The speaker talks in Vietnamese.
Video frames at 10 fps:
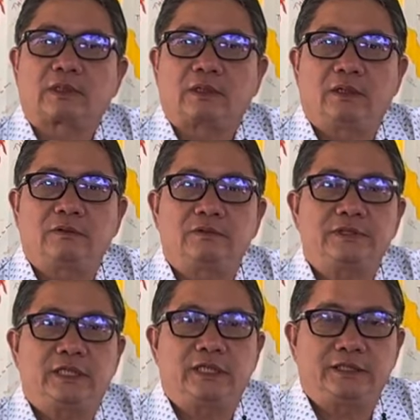con của
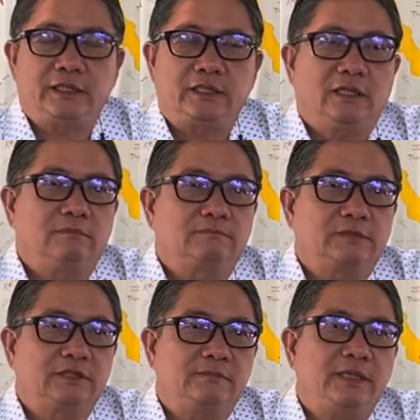trời chỉ có lòng
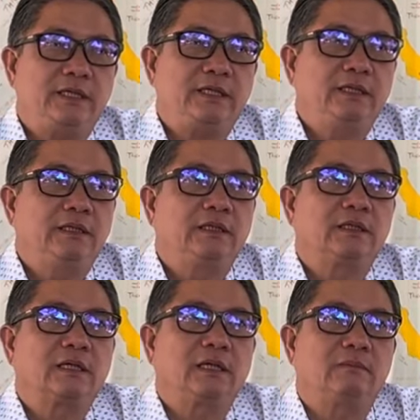từ bi
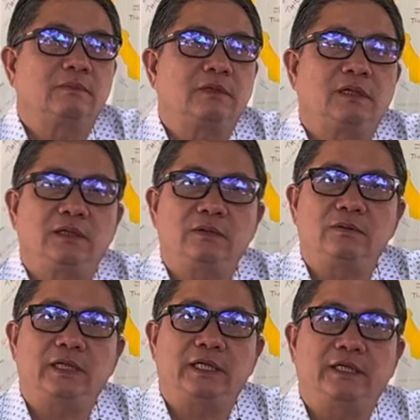không có
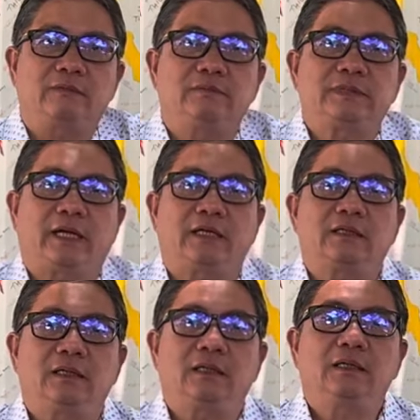vụ lợi cũng chẳng
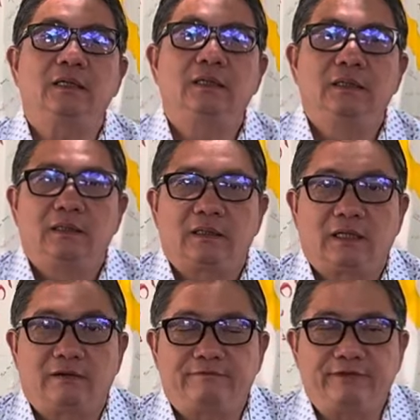có
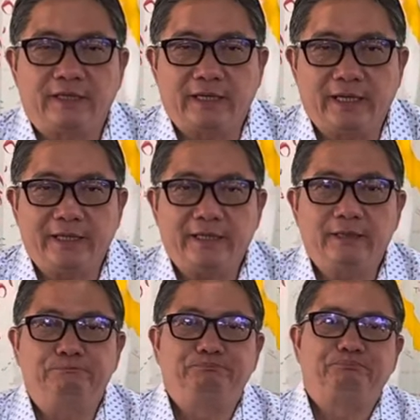làm phiền ai ha